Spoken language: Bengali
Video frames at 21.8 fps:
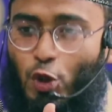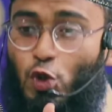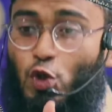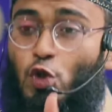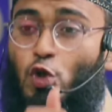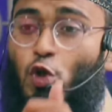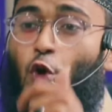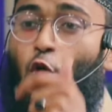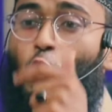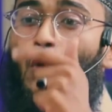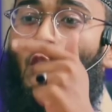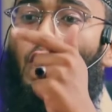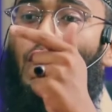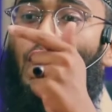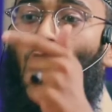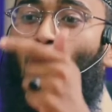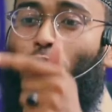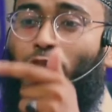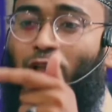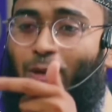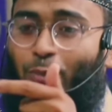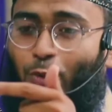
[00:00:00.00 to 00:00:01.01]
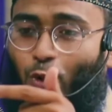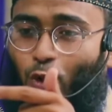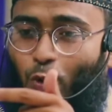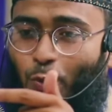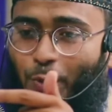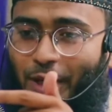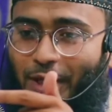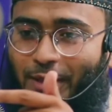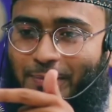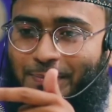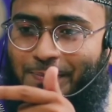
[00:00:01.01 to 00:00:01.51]
স্লোলি কথা
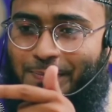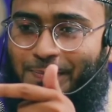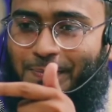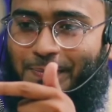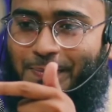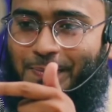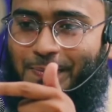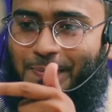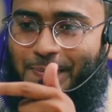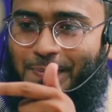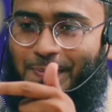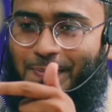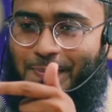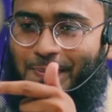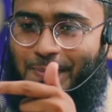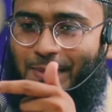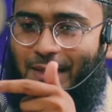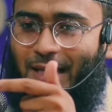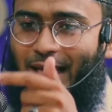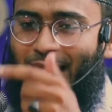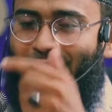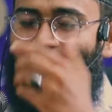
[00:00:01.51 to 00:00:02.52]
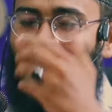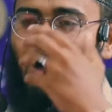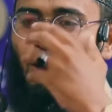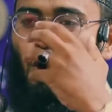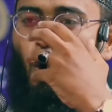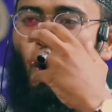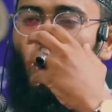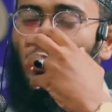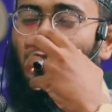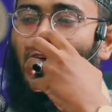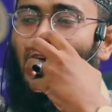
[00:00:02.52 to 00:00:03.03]
বলবে তার
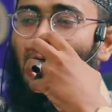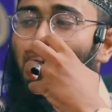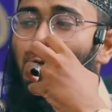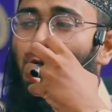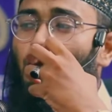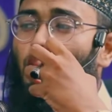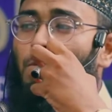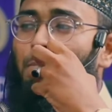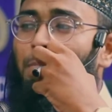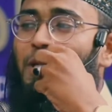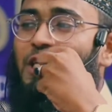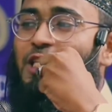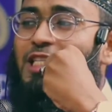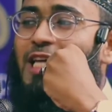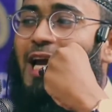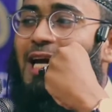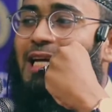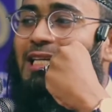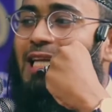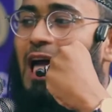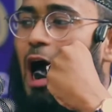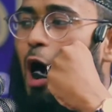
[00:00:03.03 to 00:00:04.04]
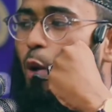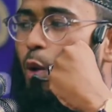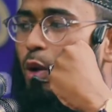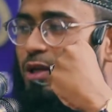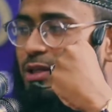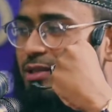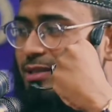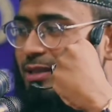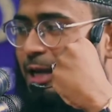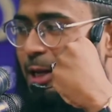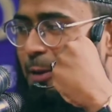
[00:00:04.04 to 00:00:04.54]
কথার ভেতরে বেশি একটা
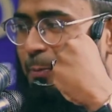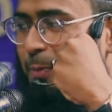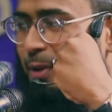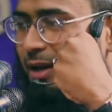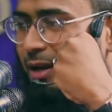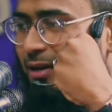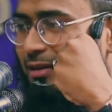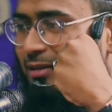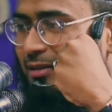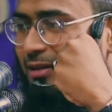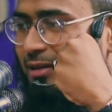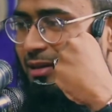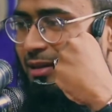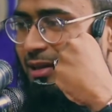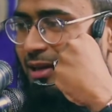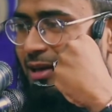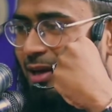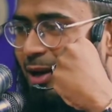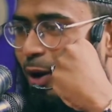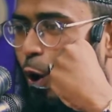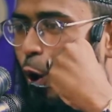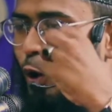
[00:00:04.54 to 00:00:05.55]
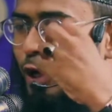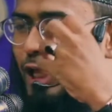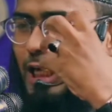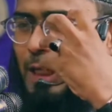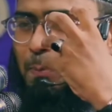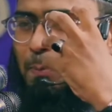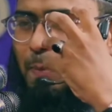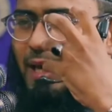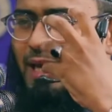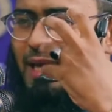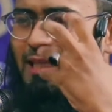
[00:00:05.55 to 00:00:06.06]
আওয়াজ থাকবে না অনেক
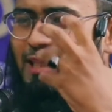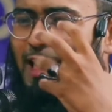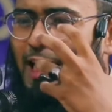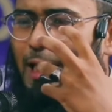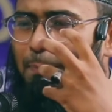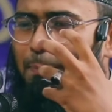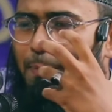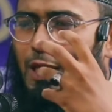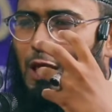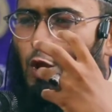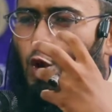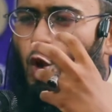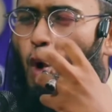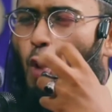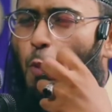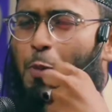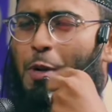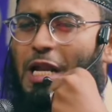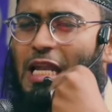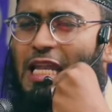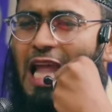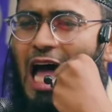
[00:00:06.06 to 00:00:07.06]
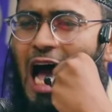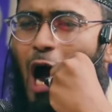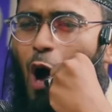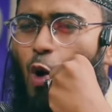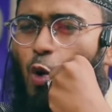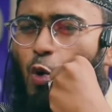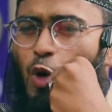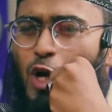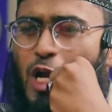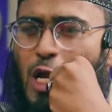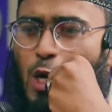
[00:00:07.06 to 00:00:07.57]
মেয়েকে দেখবেন খুব
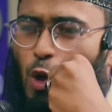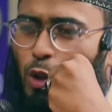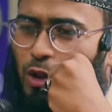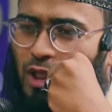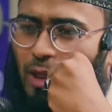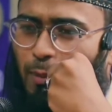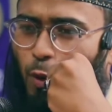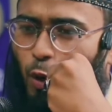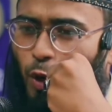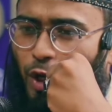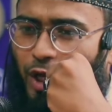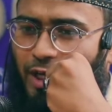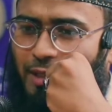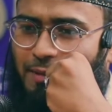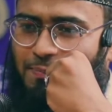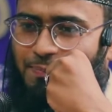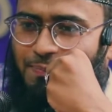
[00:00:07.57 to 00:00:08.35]
লাউডলি কথা বলে